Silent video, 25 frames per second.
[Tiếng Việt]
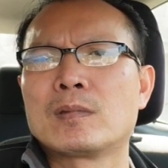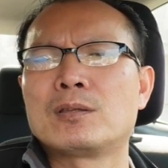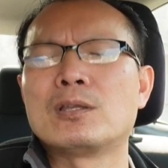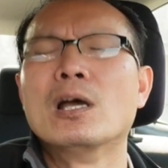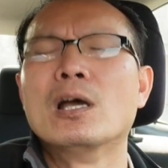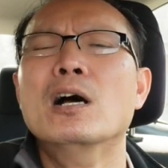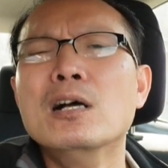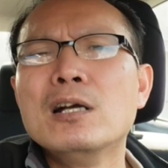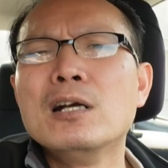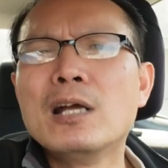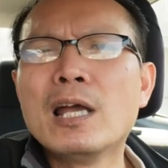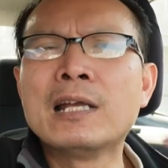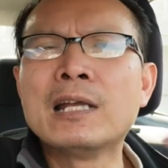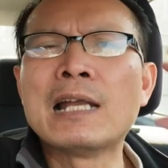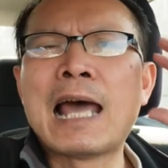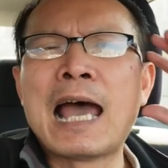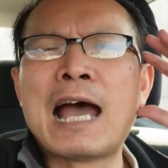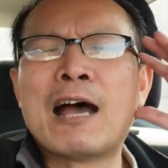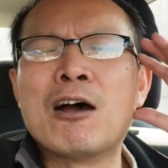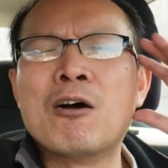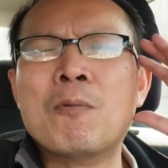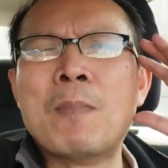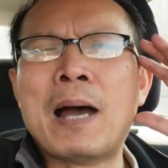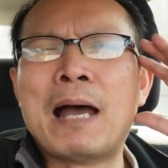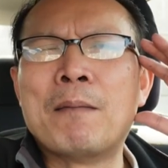trừ khi
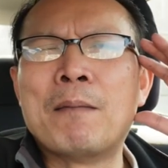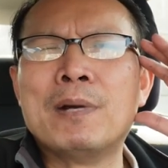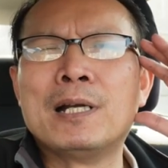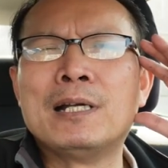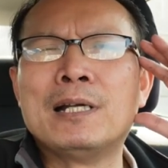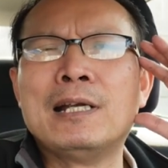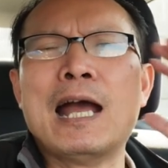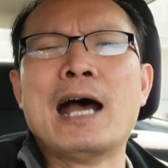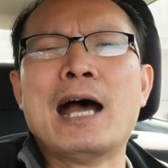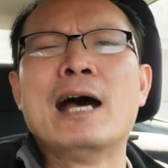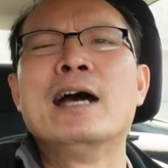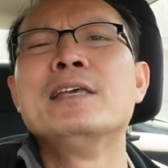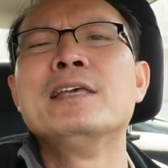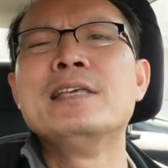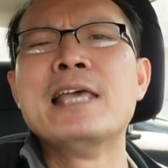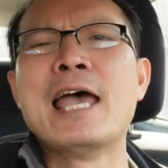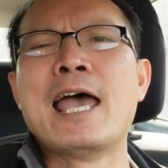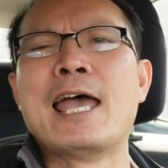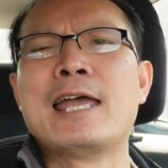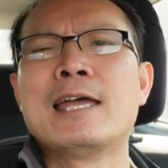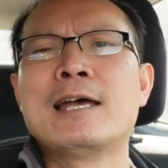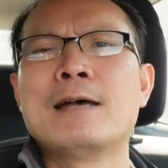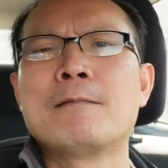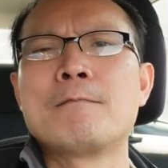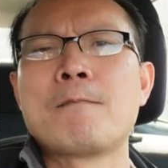nào mà mình gửi
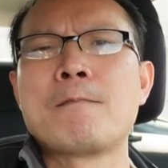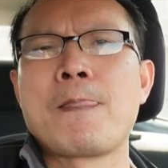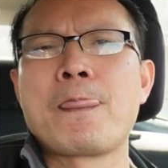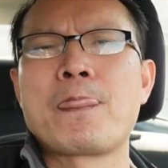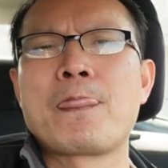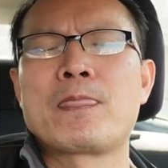về á